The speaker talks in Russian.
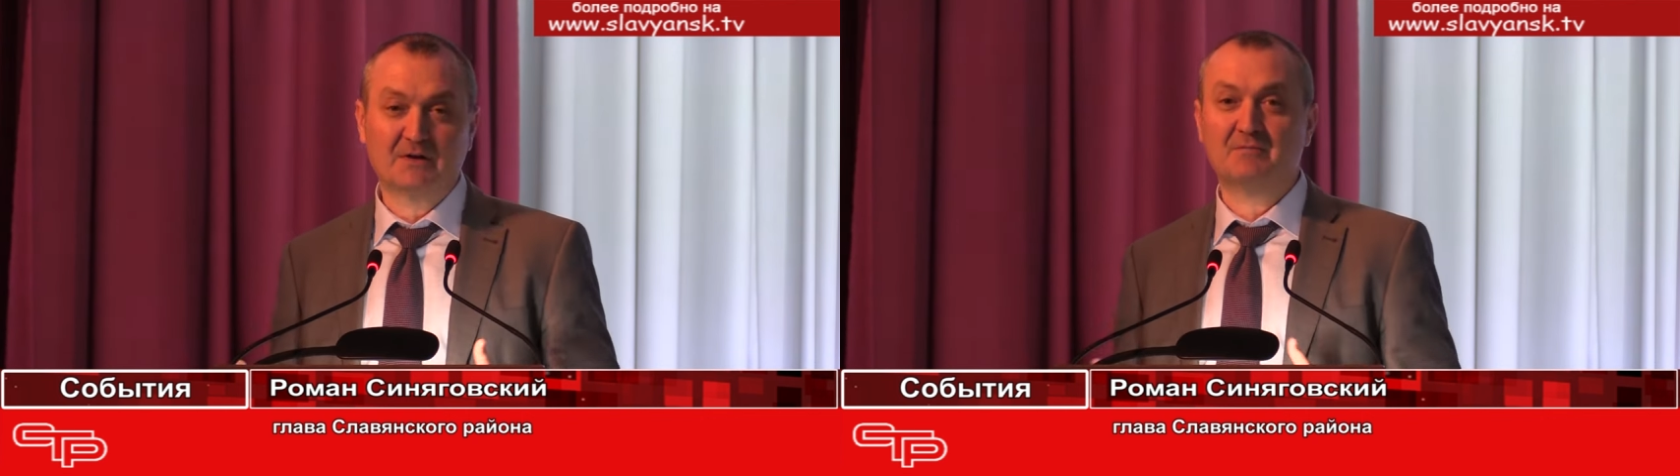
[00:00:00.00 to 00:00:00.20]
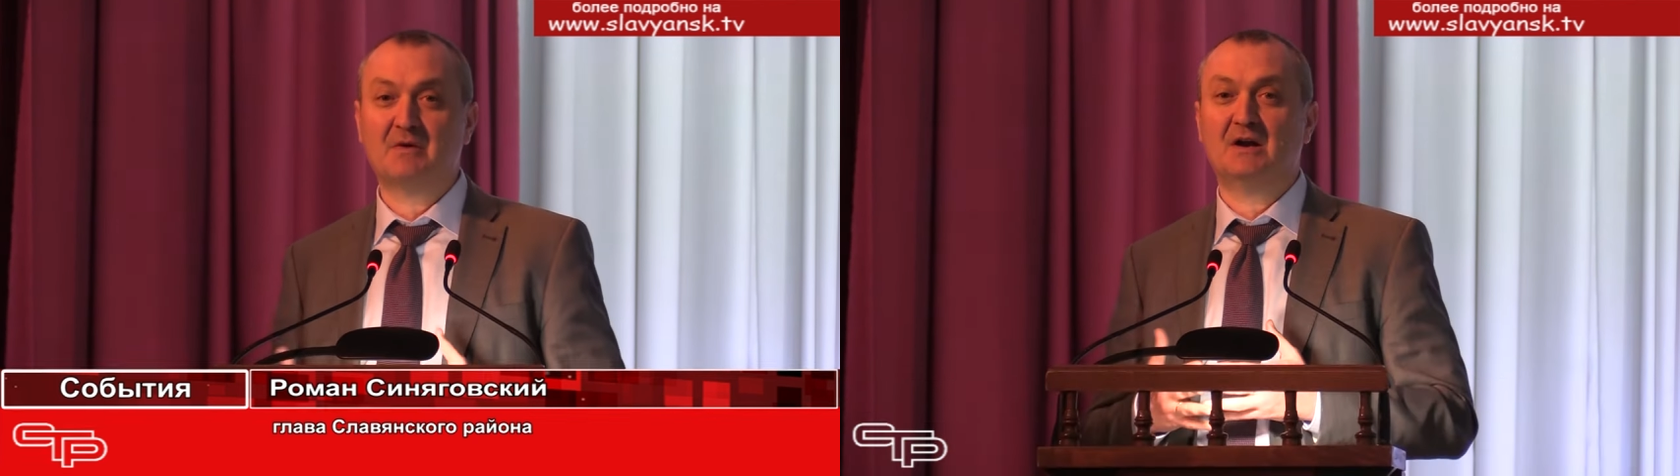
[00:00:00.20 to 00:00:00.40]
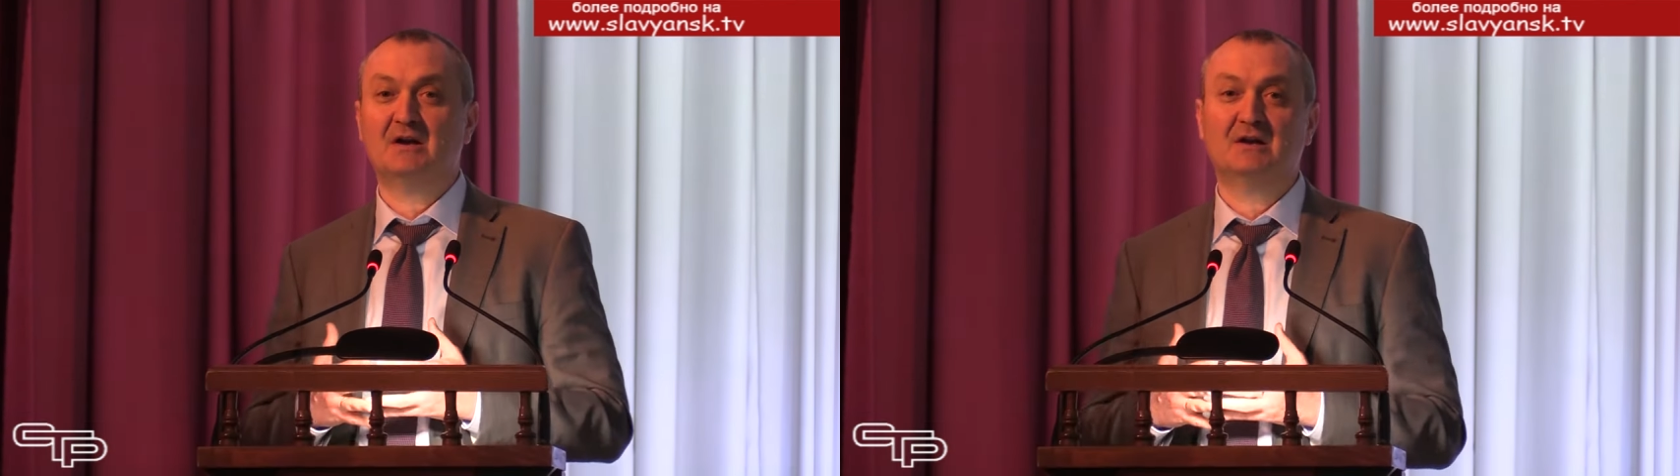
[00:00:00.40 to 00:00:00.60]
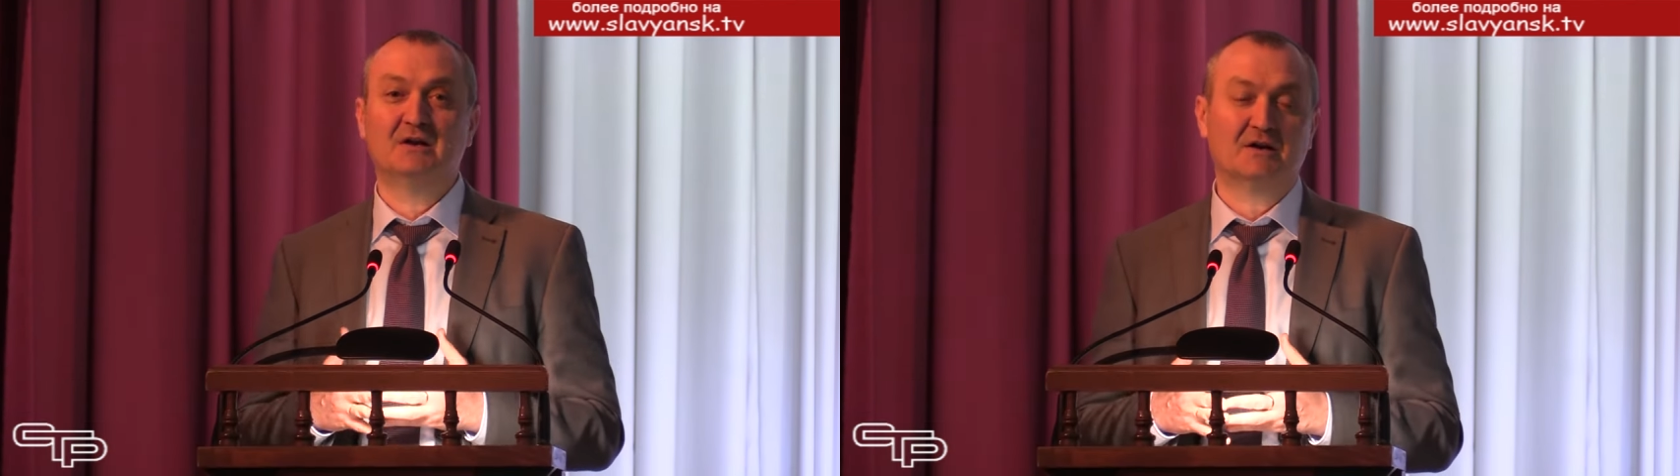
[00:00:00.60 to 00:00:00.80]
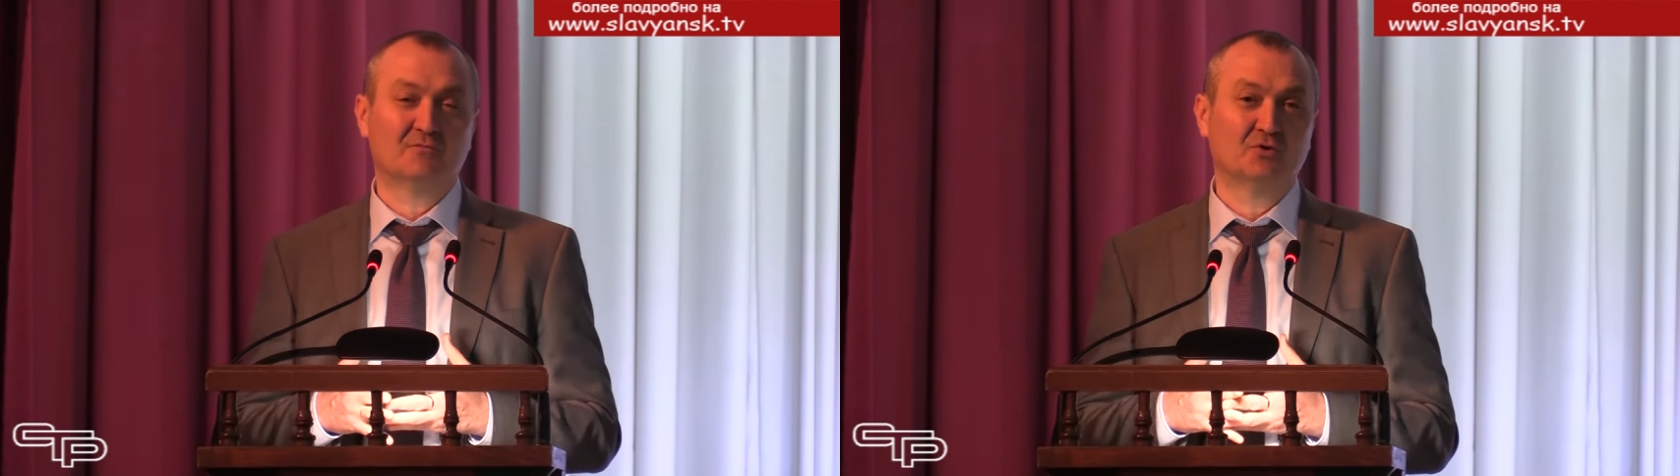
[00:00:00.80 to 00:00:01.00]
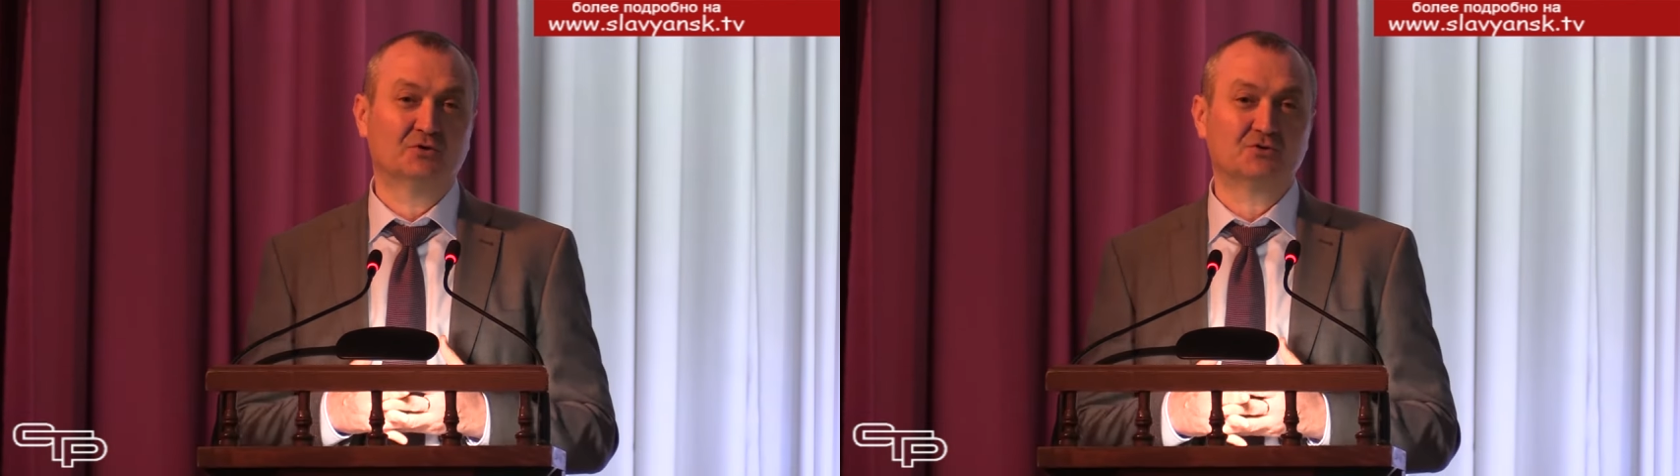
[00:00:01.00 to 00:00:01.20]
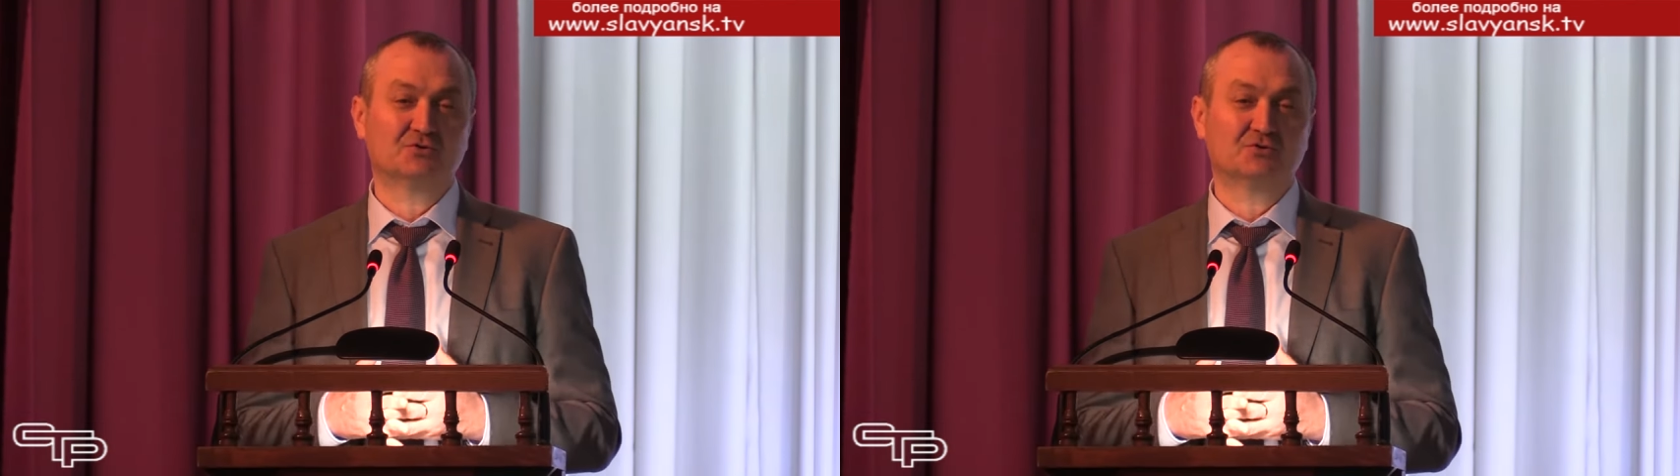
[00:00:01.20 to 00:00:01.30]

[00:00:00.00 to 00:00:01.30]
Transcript: нормальные для работы,